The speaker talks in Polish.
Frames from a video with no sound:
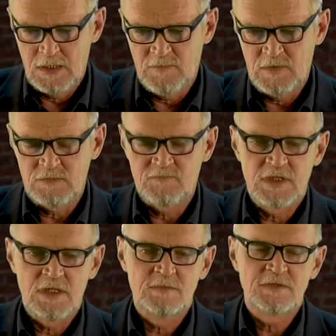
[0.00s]
No i
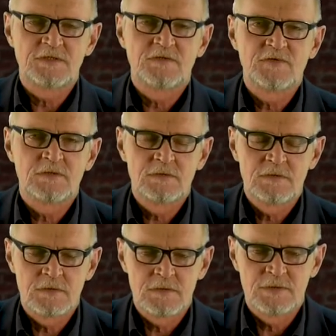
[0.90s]
wydaje mi się, że
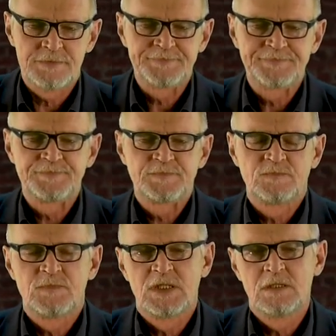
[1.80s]
wśród e,
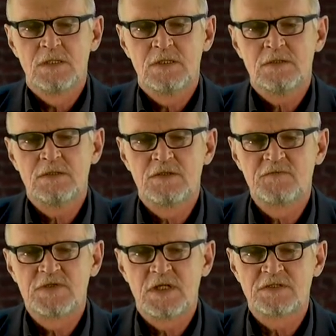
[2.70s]
innych
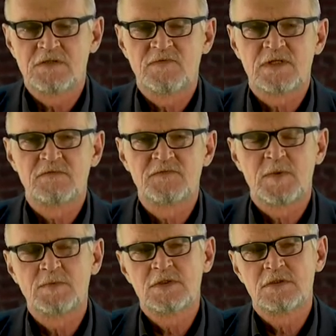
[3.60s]
wydarzeń. Warto
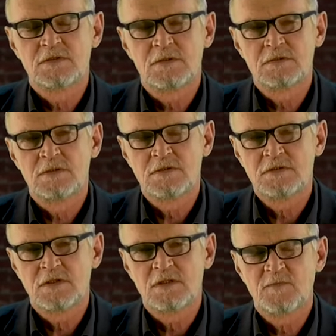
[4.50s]
wspomnieć o
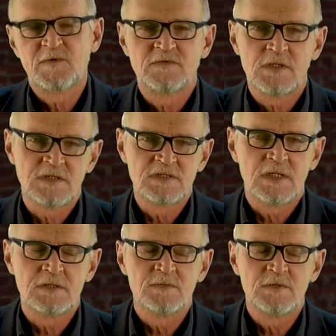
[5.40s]
doniesieniach, pewnie
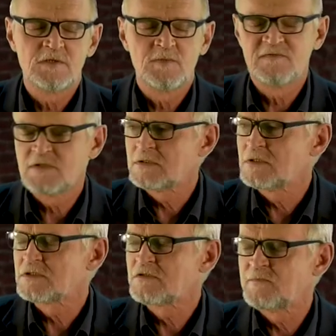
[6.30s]
nieznanych, bo nie
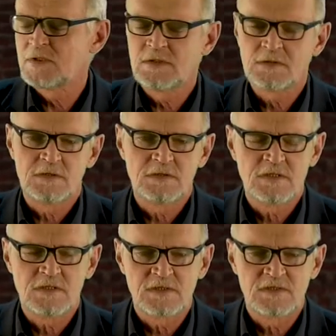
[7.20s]
omawianych jeszcze w mediach,
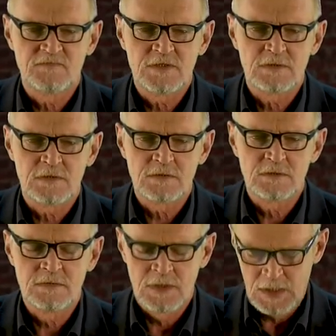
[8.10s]
doniesieniach z Nowego
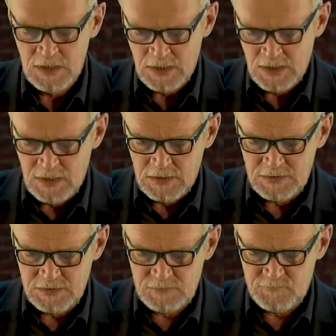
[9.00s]
Jorku,
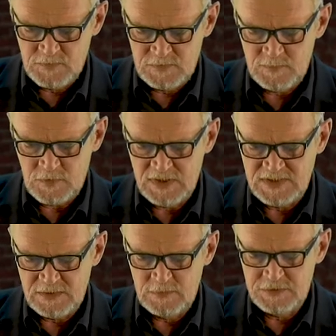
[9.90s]
w którym
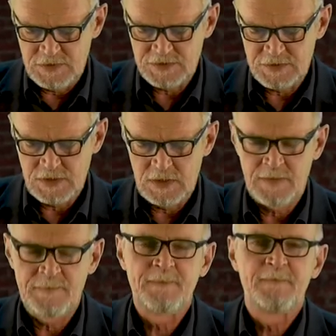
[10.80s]
okazało się,
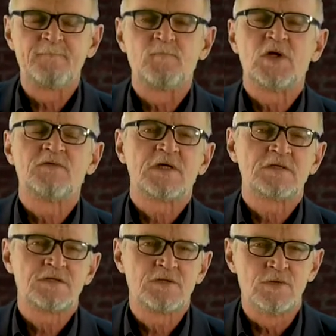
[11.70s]
że
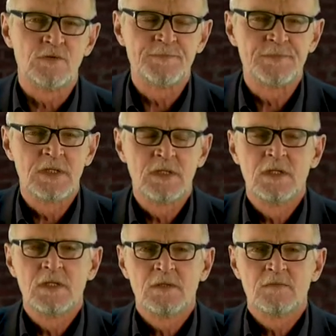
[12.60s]
otwarcie szkół
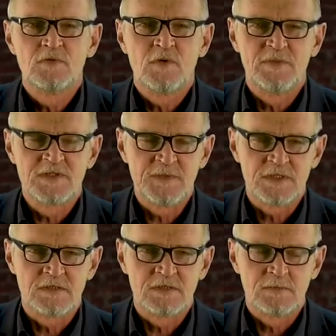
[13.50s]
było
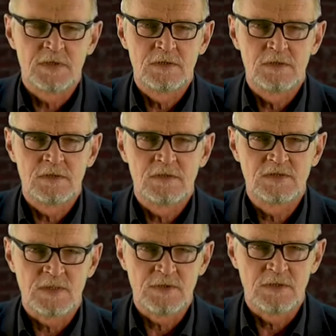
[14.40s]
bezpiecznym e,
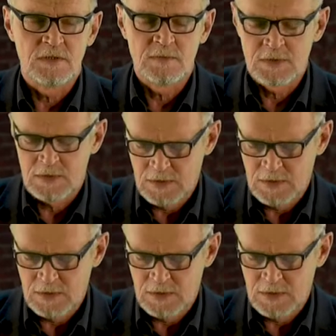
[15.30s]
zabiegiem.